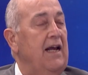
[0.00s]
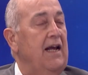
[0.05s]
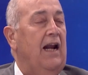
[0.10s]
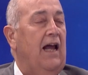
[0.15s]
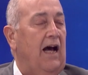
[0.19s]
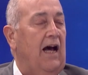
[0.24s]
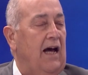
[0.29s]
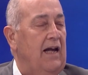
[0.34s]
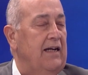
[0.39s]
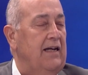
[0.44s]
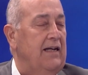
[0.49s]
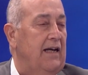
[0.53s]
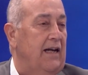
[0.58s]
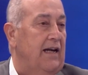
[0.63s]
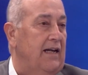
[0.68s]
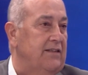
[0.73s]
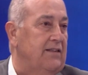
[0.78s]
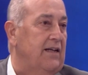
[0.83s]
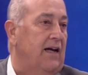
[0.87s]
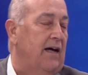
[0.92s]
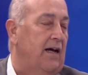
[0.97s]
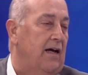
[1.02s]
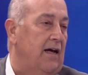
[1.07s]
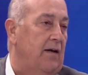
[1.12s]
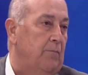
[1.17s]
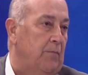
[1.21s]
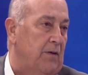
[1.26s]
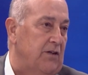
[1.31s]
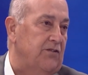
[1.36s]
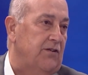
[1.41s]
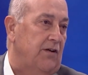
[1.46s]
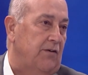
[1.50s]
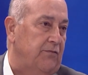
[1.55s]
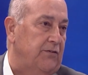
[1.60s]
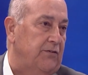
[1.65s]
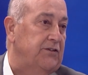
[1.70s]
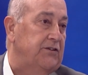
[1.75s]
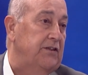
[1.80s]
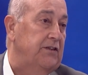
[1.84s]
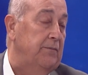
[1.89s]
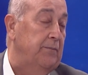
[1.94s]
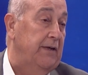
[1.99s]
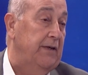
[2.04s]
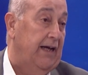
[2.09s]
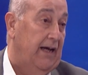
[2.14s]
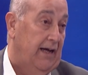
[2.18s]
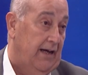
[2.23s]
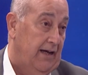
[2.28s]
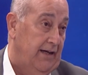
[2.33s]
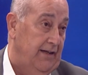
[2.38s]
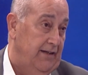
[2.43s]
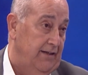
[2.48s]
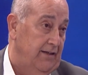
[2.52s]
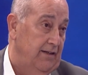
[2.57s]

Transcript: العالية لدى مصرف التي بي آي